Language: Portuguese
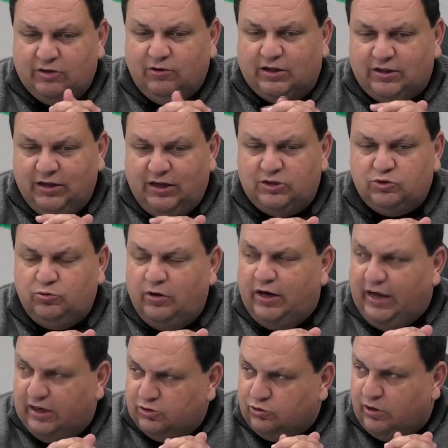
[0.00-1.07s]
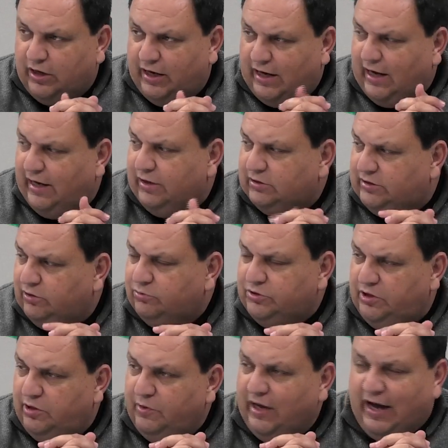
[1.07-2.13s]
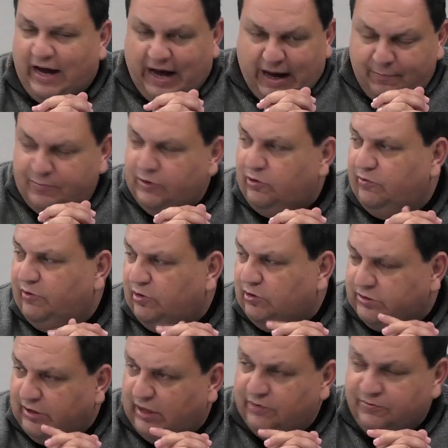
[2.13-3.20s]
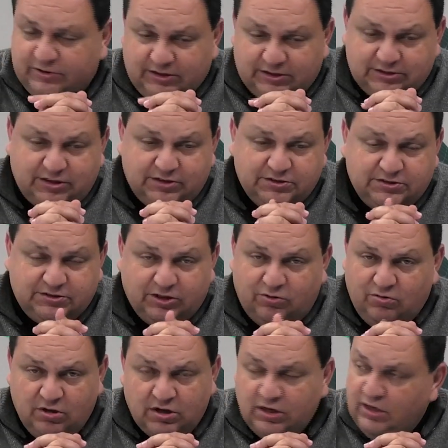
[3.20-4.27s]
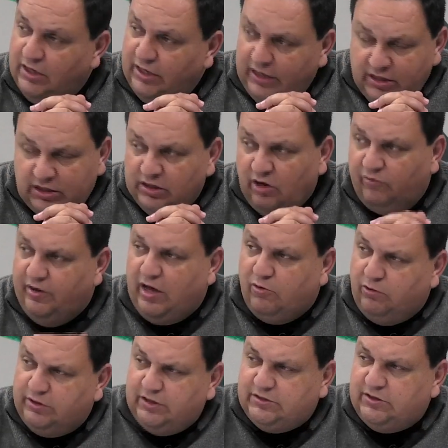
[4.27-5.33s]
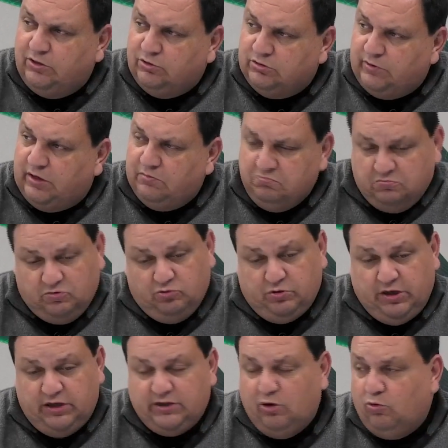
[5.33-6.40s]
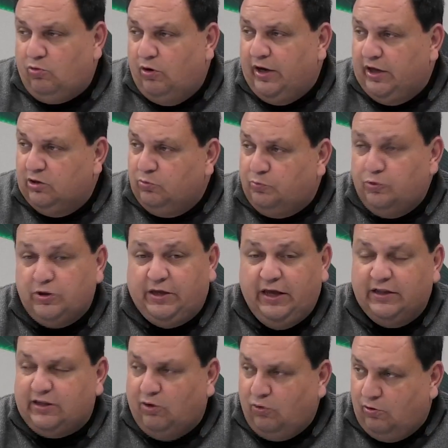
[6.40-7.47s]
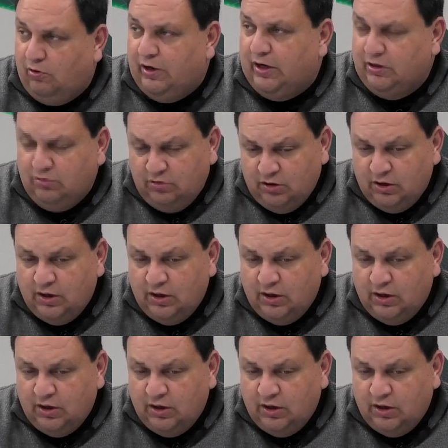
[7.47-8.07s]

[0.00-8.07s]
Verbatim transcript: do Atlético é jogar, é ser um time rápido em velocidade, fazer essa transição, e não vem acontecendo, Osmar. O que está ocorrendo, por que está ocorrendo.